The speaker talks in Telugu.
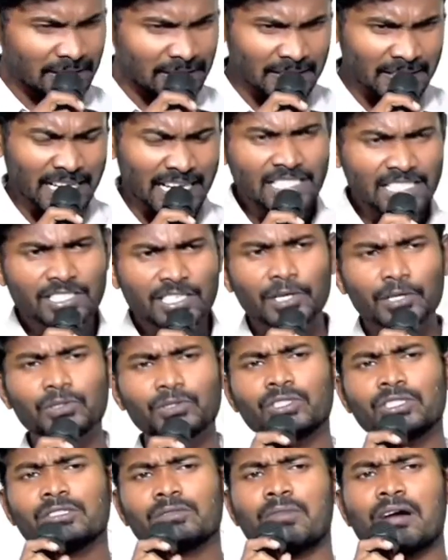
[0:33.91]
ఇదే
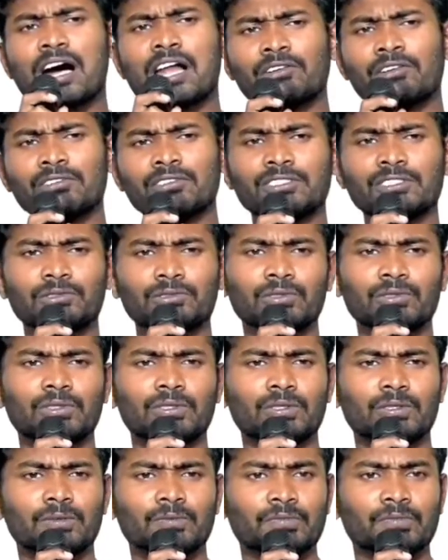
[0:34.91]
జరుగుతుంది మానవ
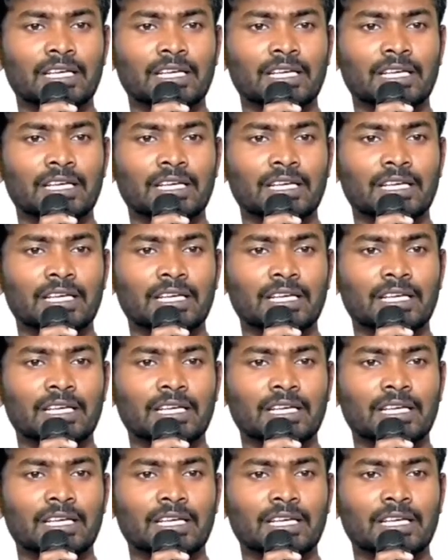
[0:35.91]
జీవితంలో